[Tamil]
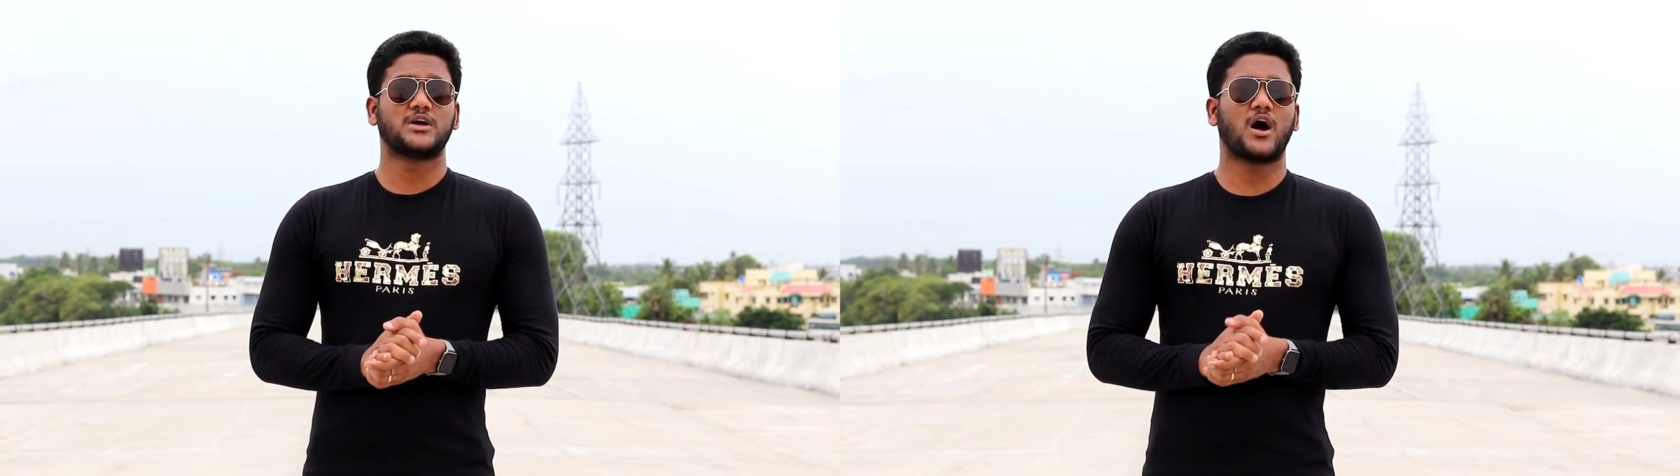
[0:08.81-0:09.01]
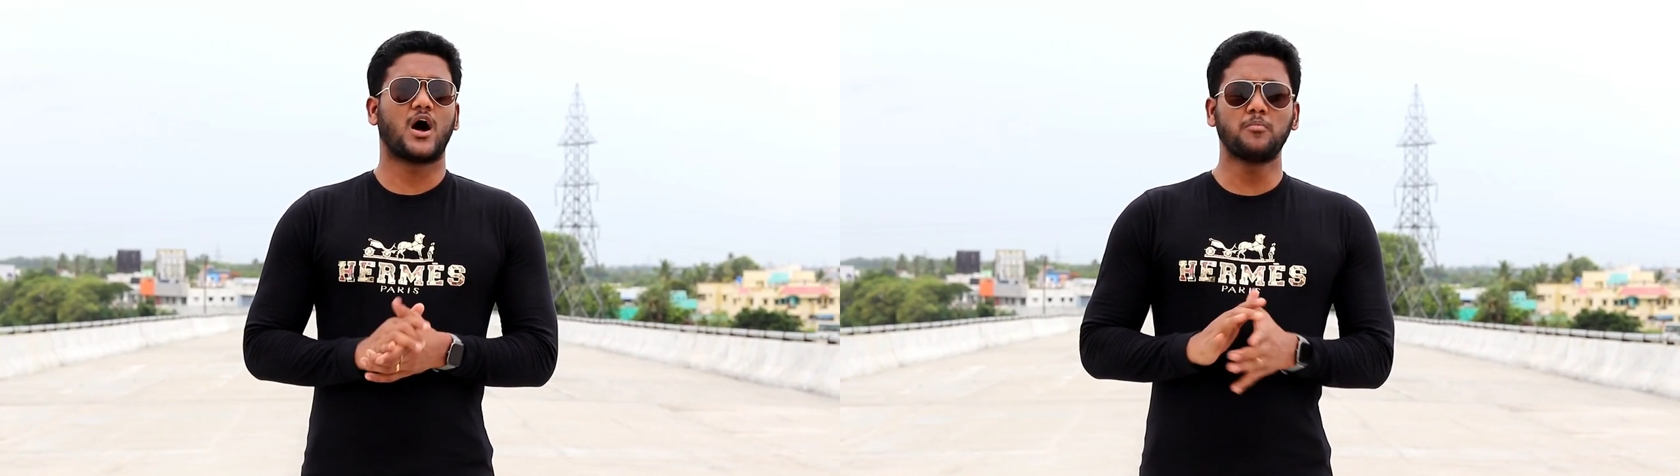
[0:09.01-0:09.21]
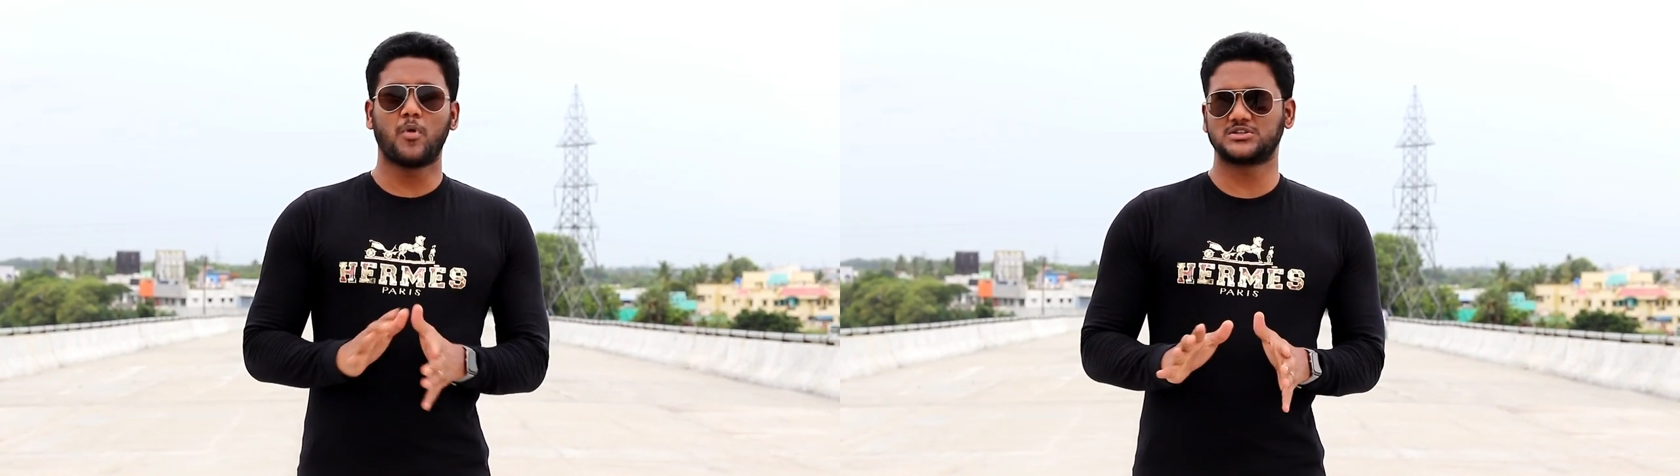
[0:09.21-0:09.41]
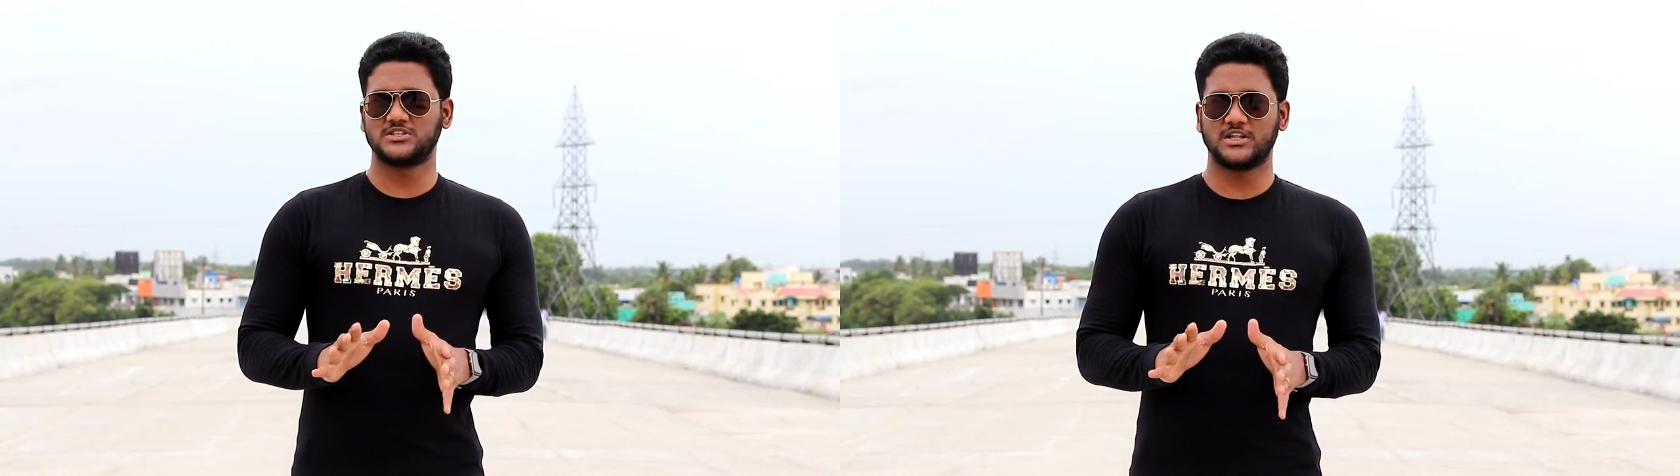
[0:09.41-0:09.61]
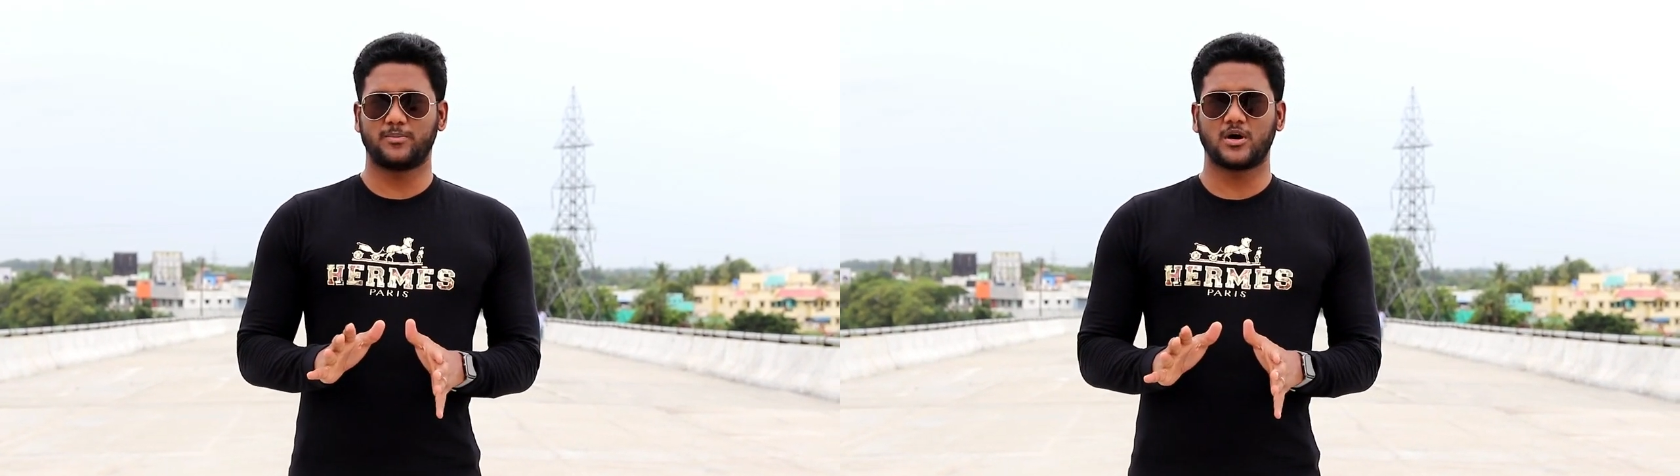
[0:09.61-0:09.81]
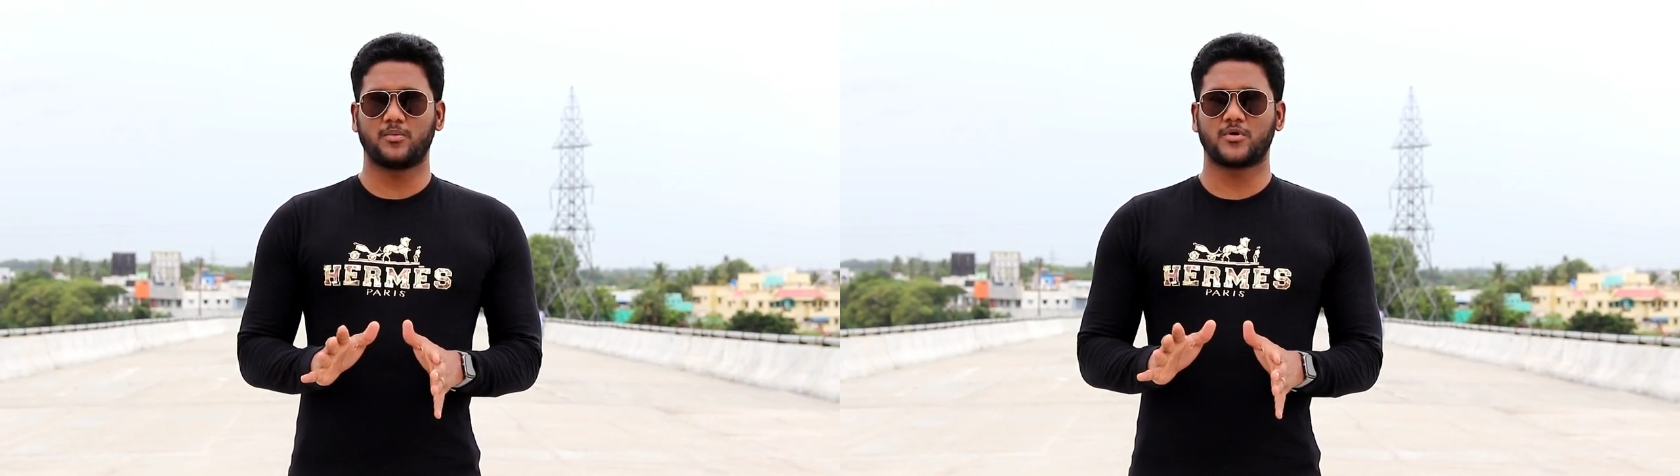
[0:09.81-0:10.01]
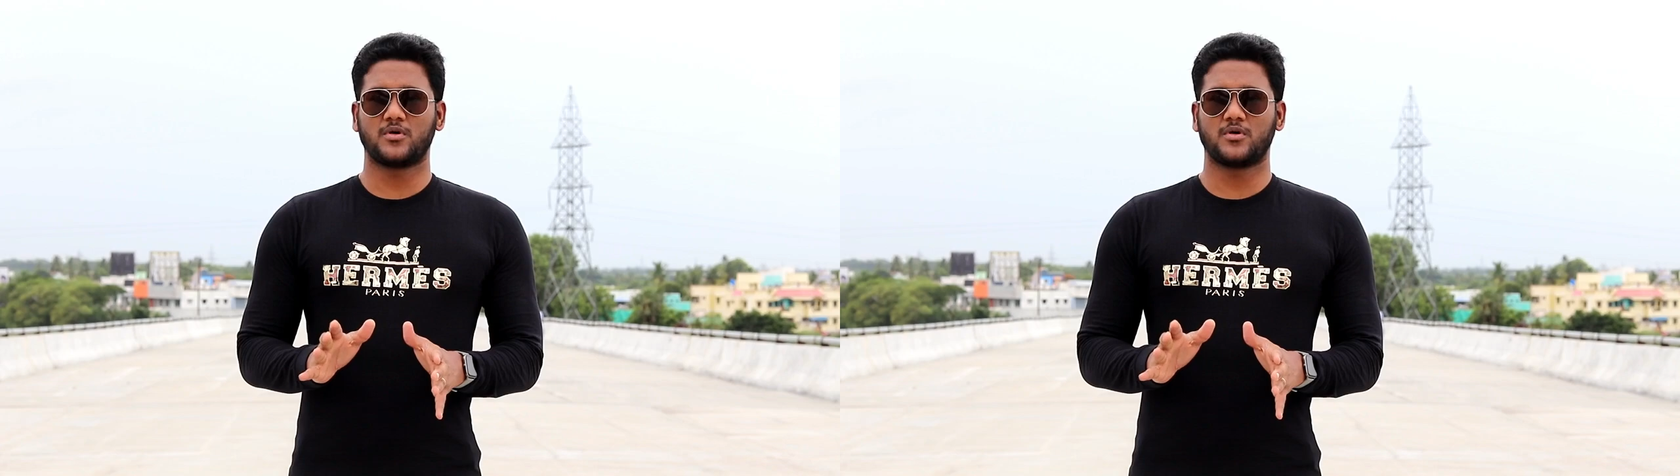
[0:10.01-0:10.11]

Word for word: அன்பாக்சிங் பத்தி தான் பார்க்க